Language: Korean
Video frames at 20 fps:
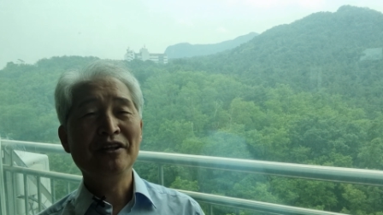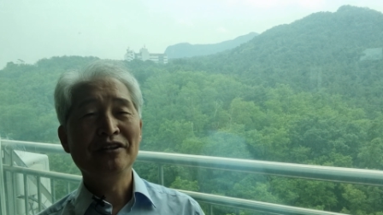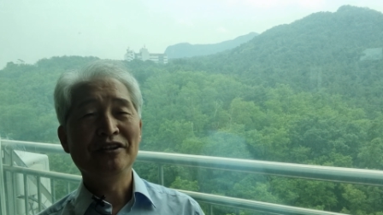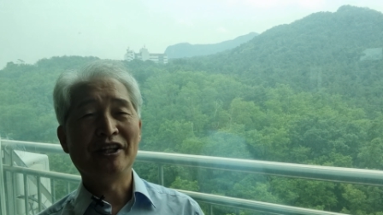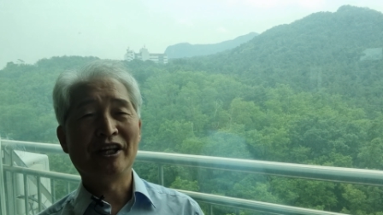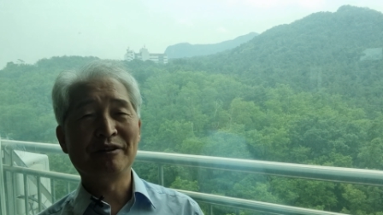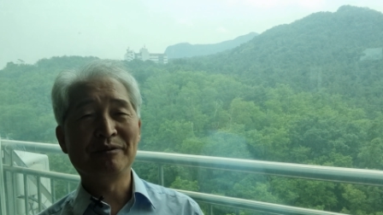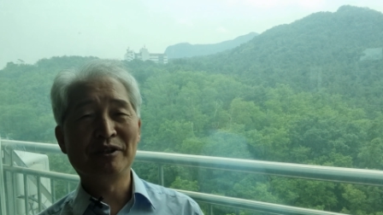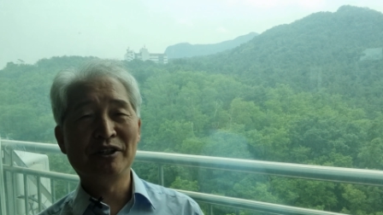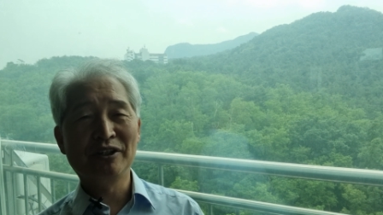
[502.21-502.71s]

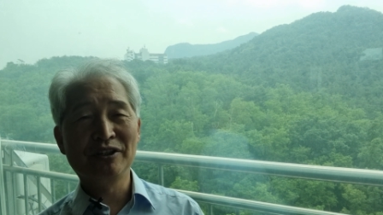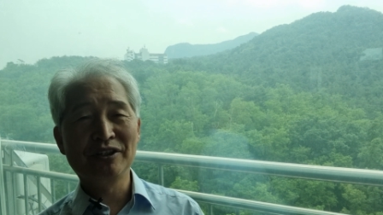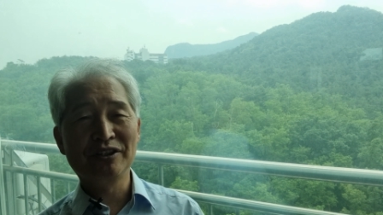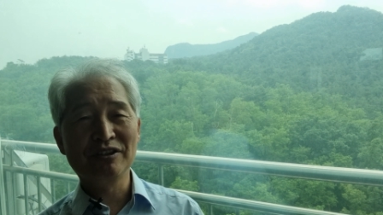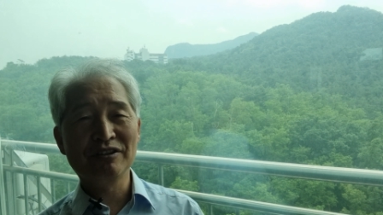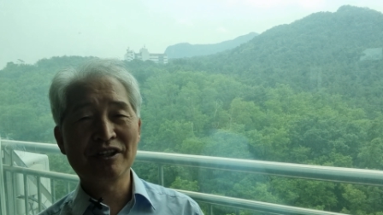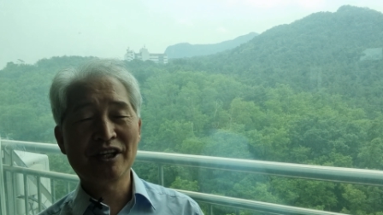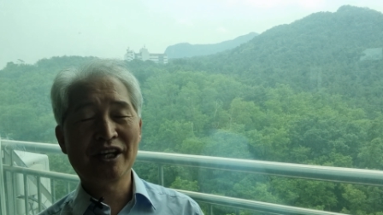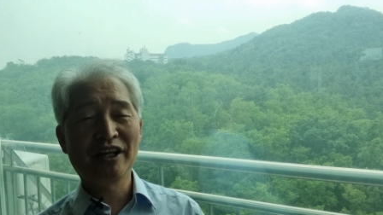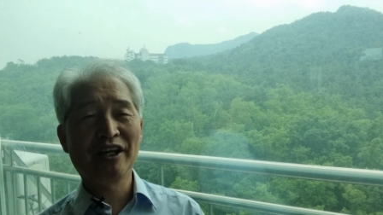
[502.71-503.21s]
내 모든
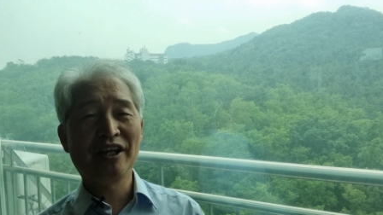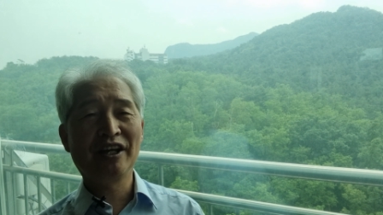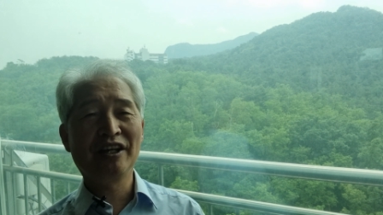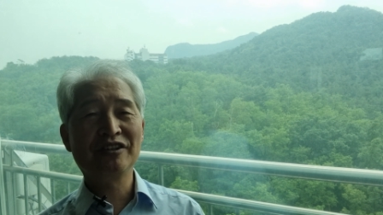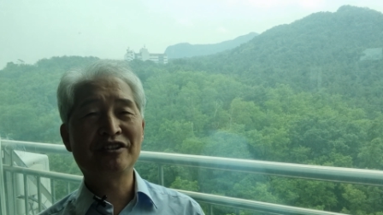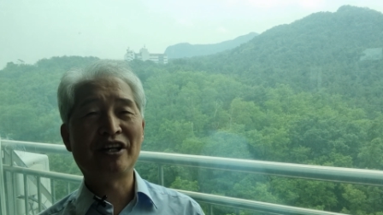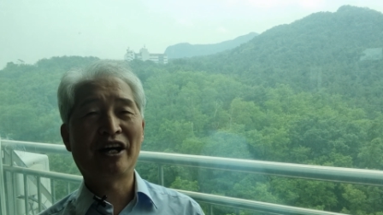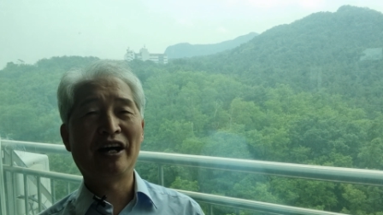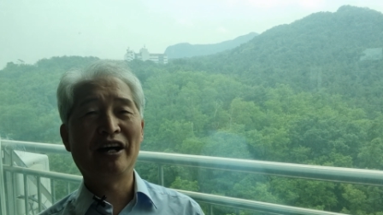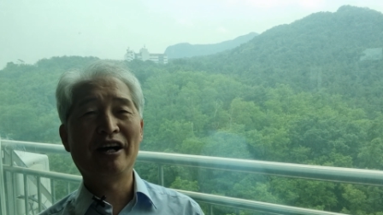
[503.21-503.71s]
죄
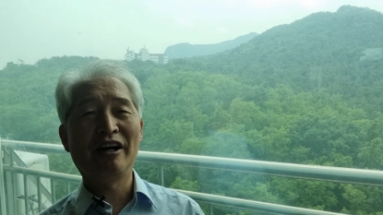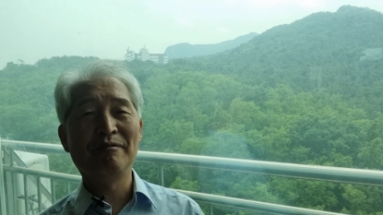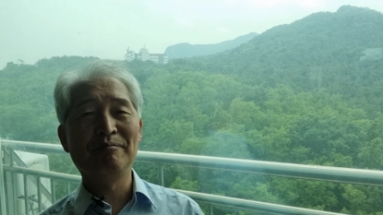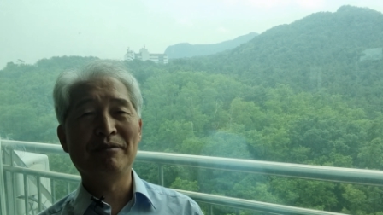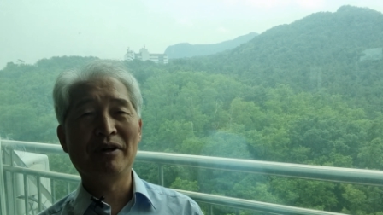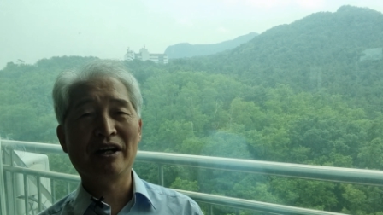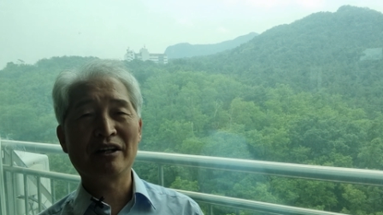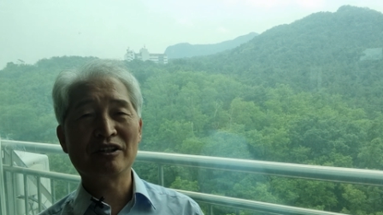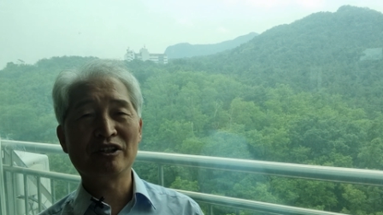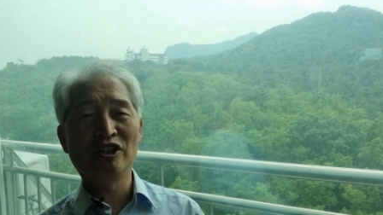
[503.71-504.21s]
사함
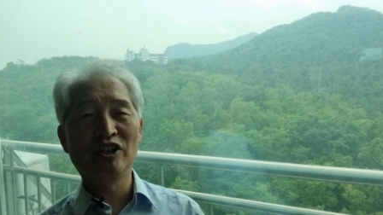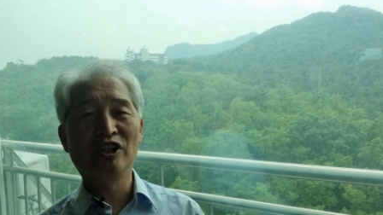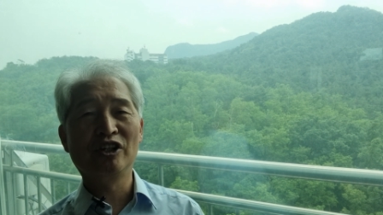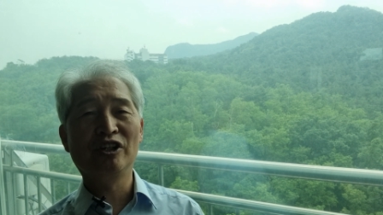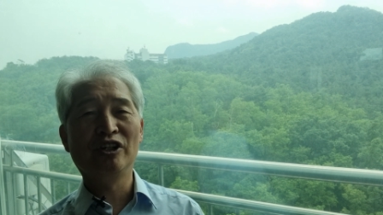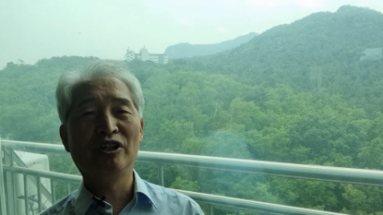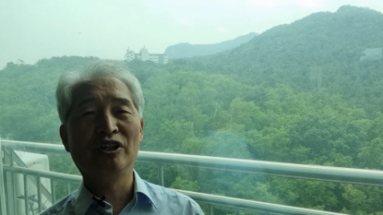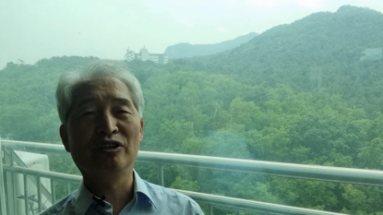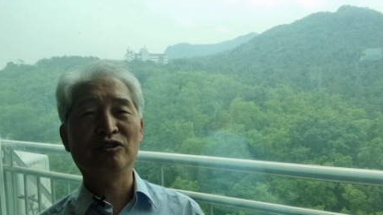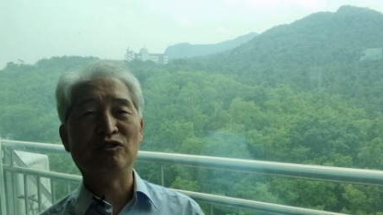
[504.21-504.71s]

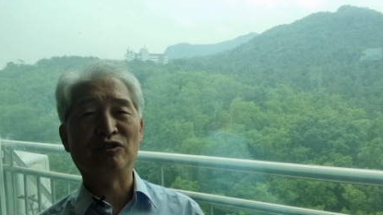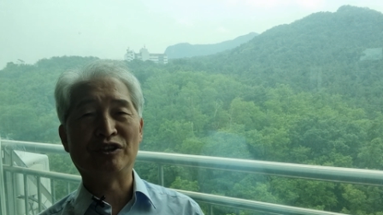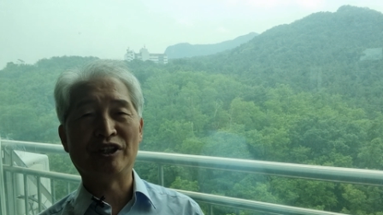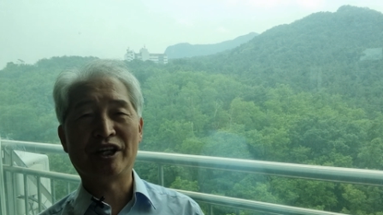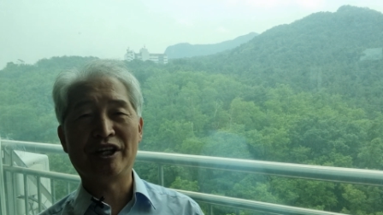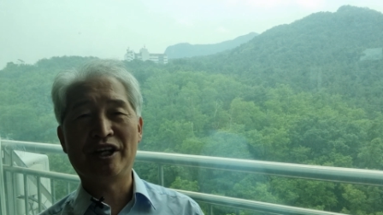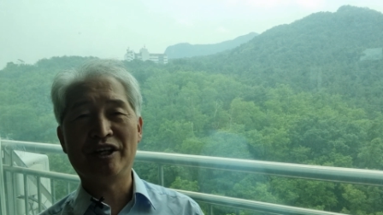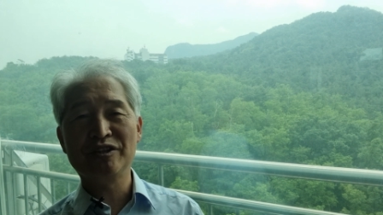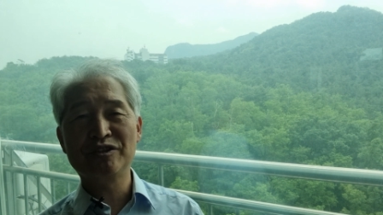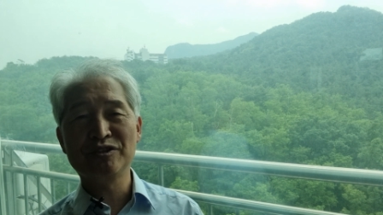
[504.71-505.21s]
받고 주
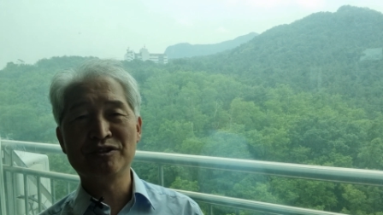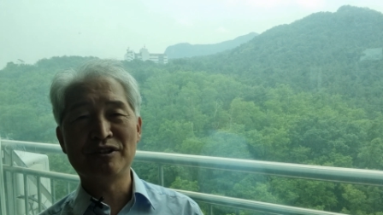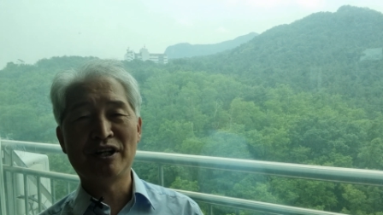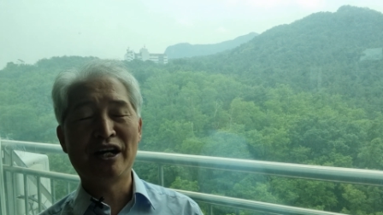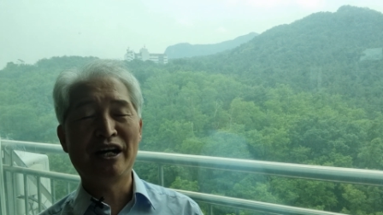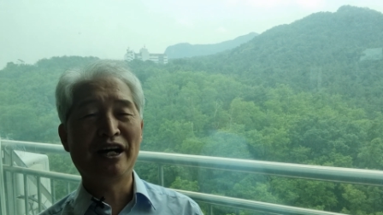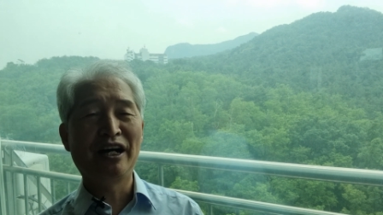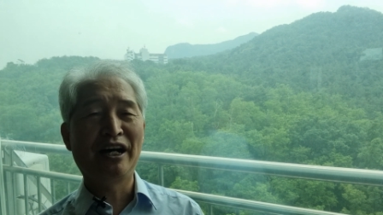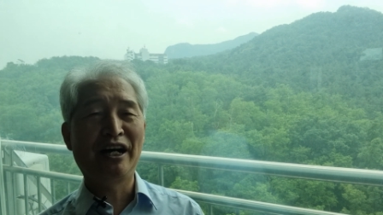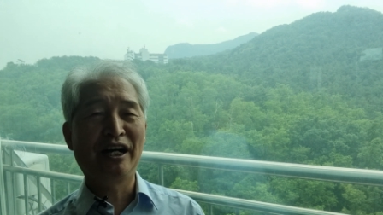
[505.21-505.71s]

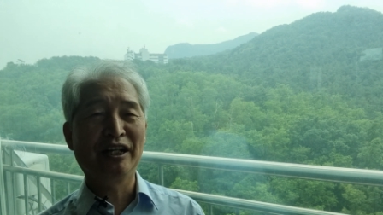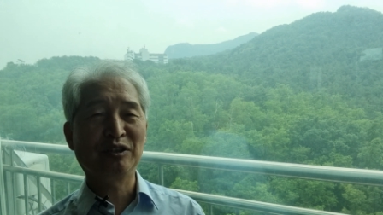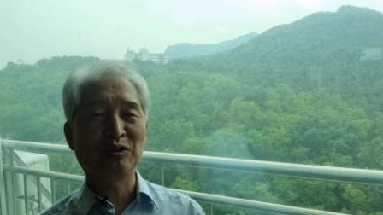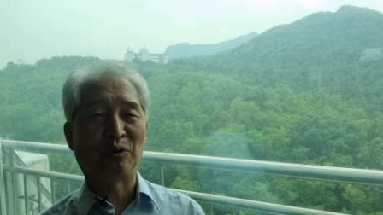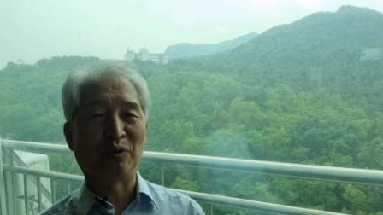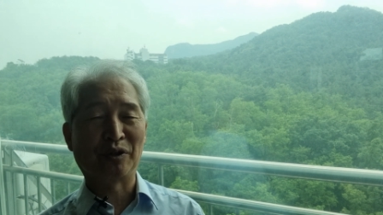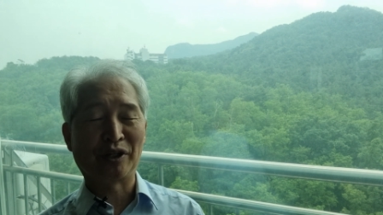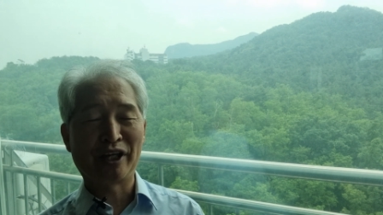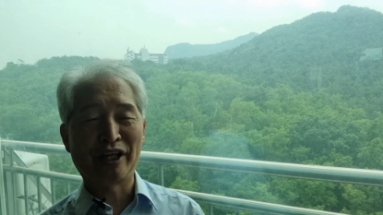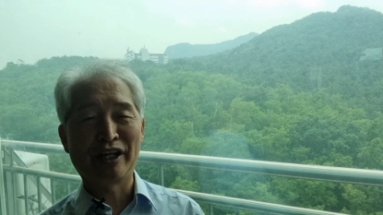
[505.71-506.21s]
예수와
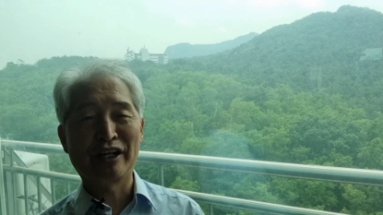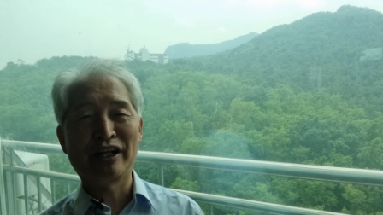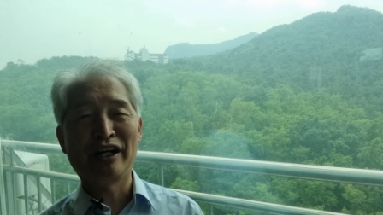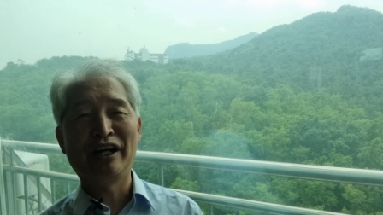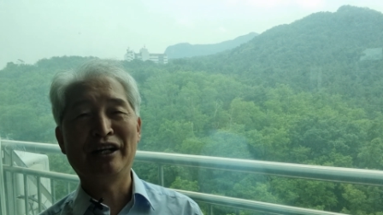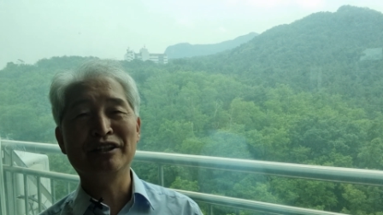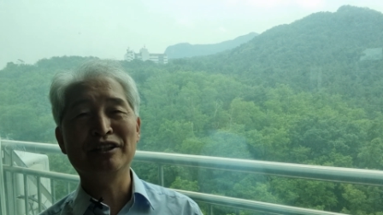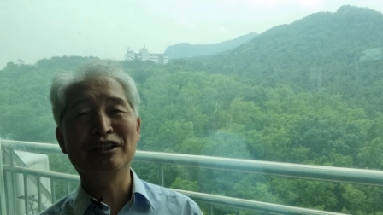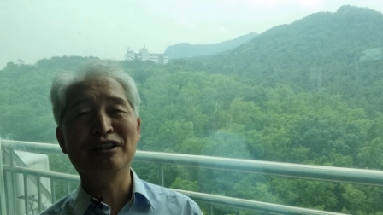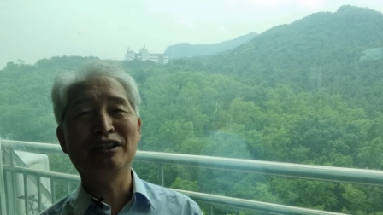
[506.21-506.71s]

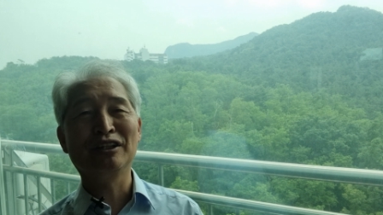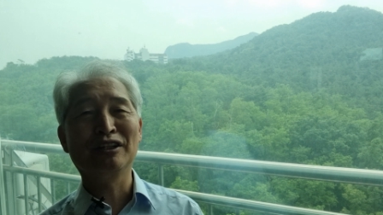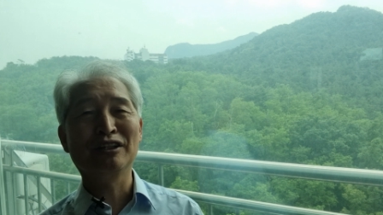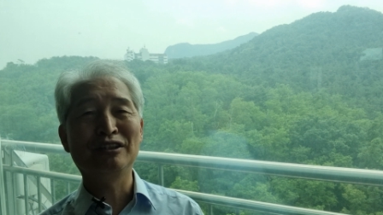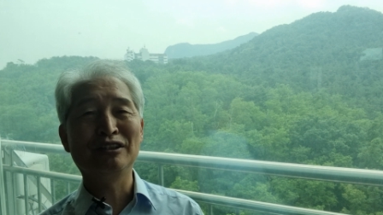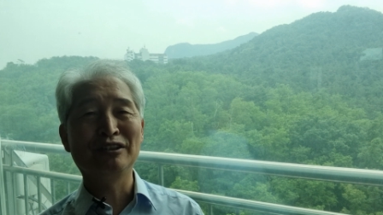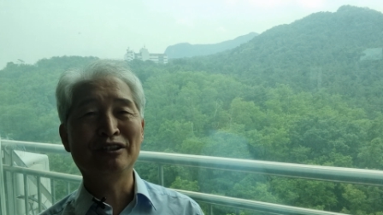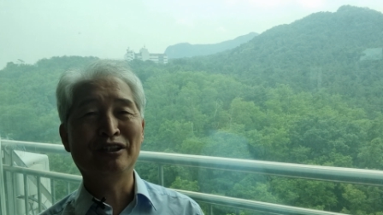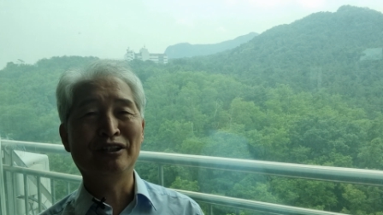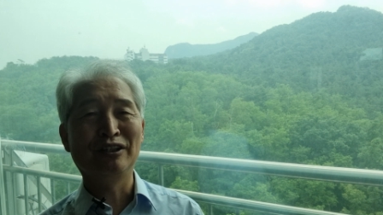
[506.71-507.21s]
동행하니
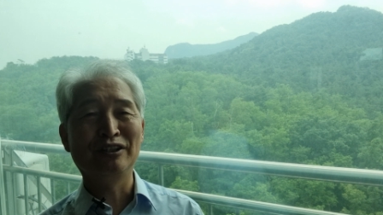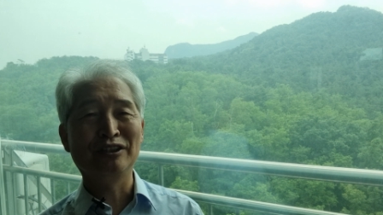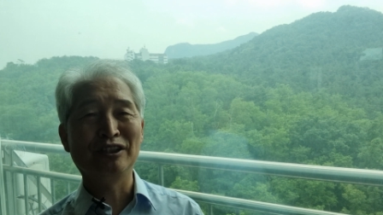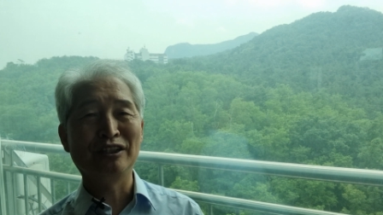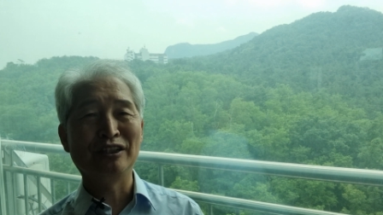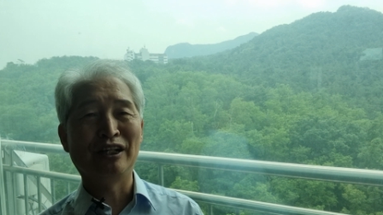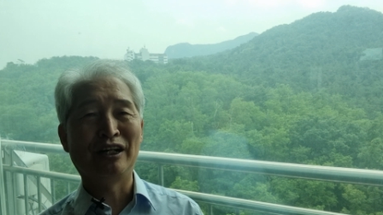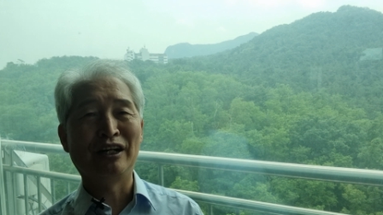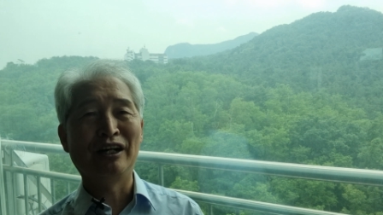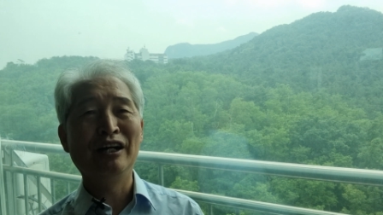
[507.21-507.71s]
그
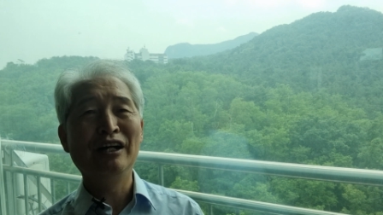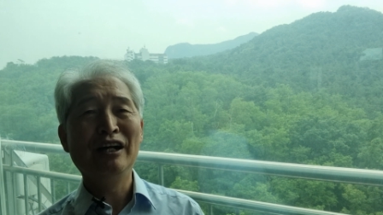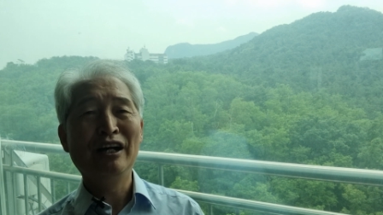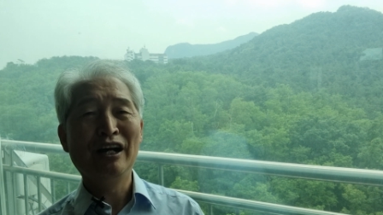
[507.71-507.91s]
어디나